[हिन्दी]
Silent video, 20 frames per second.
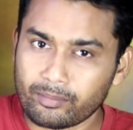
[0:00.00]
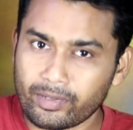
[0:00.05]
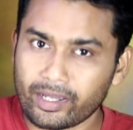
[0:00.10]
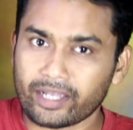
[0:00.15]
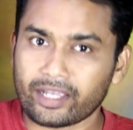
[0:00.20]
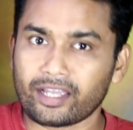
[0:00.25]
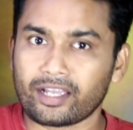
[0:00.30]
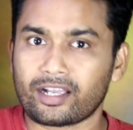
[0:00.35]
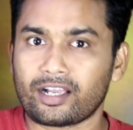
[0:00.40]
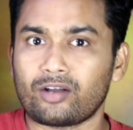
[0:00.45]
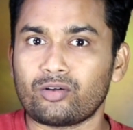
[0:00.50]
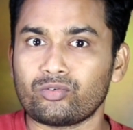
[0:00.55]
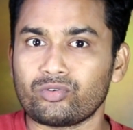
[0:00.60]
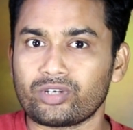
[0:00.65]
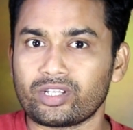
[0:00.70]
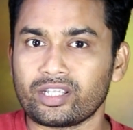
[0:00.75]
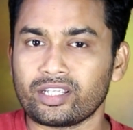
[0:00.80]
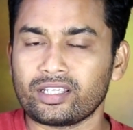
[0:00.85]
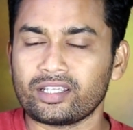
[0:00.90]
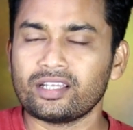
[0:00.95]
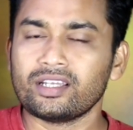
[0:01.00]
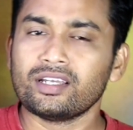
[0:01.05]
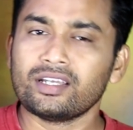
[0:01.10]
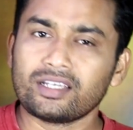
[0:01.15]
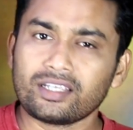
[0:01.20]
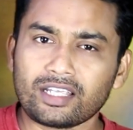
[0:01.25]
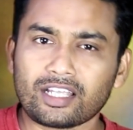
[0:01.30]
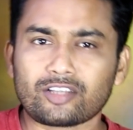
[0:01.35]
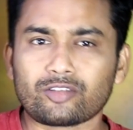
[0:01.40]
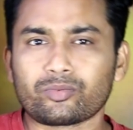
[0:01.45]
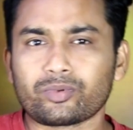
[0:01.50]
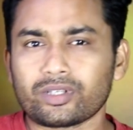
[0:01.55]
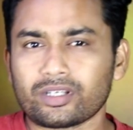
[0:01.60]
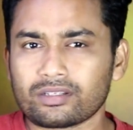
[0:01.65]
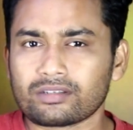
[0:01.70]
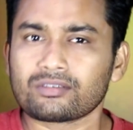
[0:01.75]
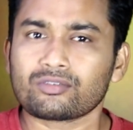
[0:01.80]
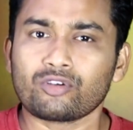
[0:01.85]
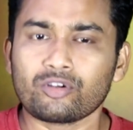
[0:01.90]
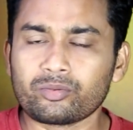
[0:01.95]
बैंक अकाउंट की या तो फिर
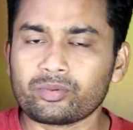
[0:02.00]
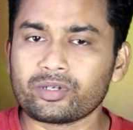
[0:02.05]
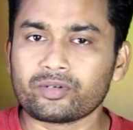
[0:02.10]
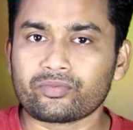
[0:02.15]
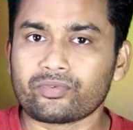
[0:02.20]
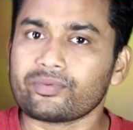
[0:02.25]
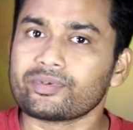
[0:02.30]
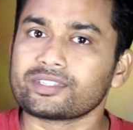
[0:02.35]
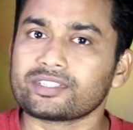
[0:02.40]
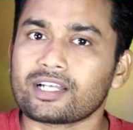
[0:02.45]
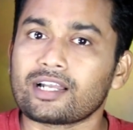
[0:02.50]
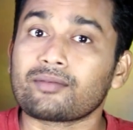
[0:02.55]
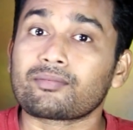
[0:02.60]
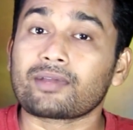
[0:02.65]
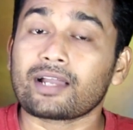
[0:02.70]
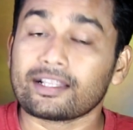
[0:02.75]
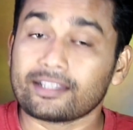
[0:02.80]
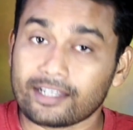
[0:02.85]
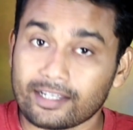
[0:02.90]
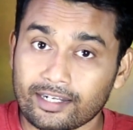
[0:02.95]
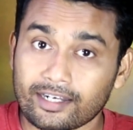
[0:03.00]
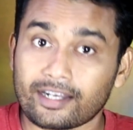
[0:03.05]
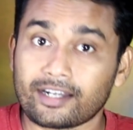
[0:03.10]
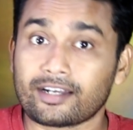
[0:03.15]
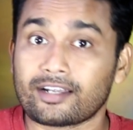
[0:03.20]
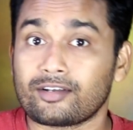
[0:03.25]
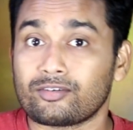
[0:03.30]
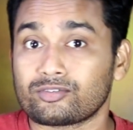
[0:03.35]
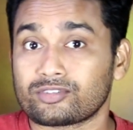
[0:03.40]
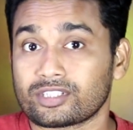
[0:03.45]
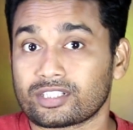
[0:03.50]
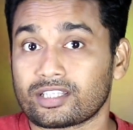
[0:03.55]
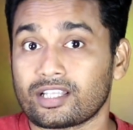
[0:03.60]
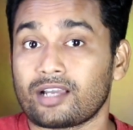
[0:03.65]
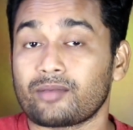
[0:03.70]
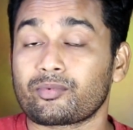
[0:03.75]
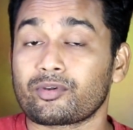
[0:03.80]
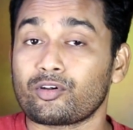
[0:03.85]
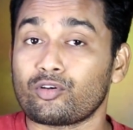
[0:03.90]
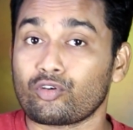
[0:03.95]
कोई भी इन्फॉर्मेशन आपके आधार कार्ड का हो सकता
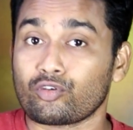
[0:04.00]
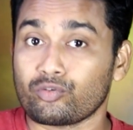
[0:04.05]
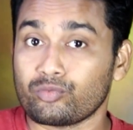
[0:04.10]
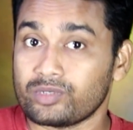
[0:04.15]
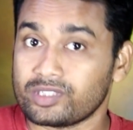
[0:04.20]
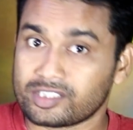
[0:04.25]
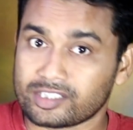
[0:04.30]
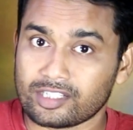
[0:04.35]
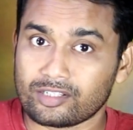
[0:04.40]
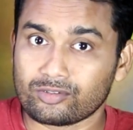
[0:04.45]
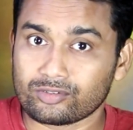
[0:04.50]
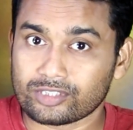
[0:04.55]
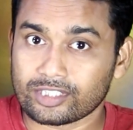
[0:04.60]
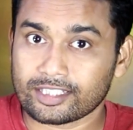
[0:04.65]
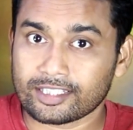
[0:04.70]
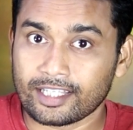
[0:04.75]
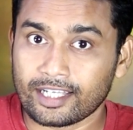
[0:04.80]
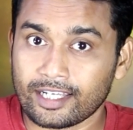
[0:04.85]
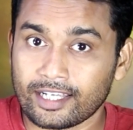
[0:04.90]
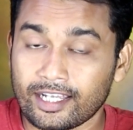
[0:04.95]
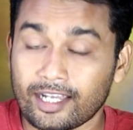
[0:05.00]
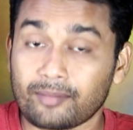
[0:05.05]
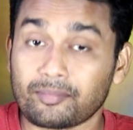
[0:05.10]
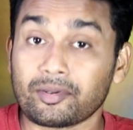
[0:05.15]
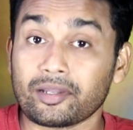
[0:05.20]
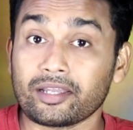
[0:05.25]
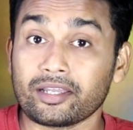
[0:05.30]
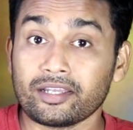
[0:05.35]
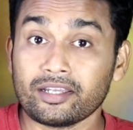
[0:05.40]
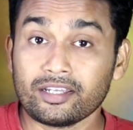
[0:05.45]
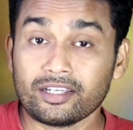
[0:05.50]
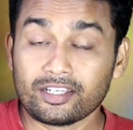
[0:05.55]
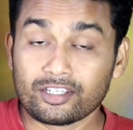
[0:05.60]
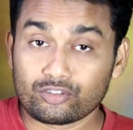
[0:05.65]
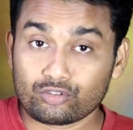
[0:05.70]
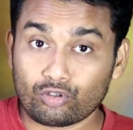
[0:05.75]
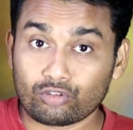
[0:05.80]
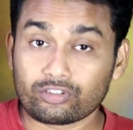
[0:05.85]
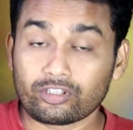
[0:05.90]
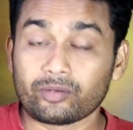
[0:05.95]
है आपके डॉक्यूमेंट्स का हो सकता है आपके
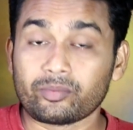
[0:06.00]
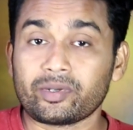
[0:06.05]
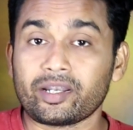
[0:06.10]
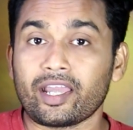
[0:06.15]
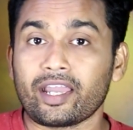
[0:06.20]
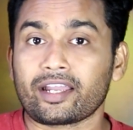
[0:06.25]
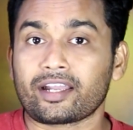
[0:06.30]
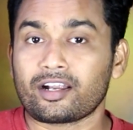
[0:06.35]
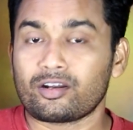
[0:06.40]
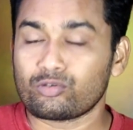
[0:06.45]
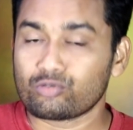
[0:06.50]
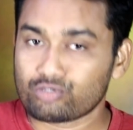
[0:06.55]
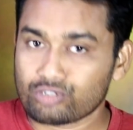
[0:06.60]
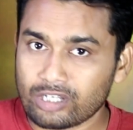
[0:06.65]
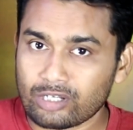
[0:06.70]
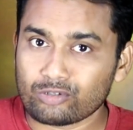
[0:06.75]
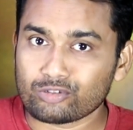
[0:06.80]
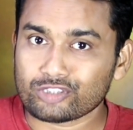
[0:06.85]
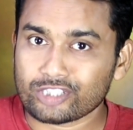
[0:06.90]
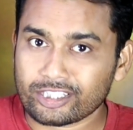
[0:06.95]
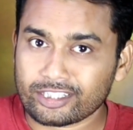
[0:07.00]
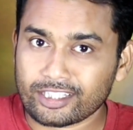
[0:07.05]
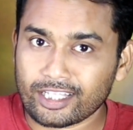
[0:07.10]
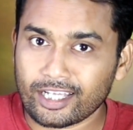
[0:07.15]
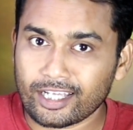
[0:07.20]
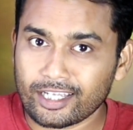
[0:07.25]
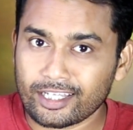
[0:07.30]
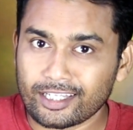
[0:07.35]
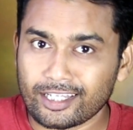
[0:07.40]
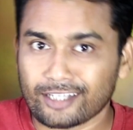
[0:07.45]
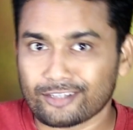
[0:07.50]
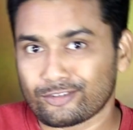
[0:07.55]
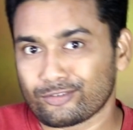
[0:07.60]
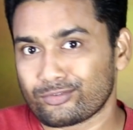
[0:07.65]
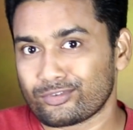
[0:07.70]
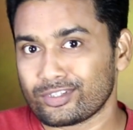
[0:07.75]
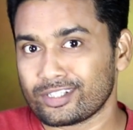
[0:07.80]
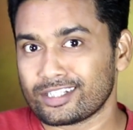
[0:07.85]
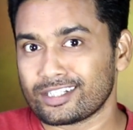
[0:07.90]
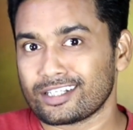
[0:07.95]
सोशल मीडिया अकाउंट्स का हो सकता है या तो
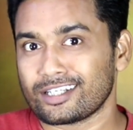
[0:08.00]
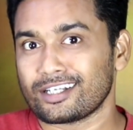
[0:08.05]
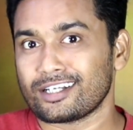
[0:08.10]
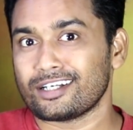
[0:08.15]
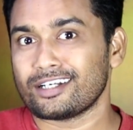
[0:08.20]
फिर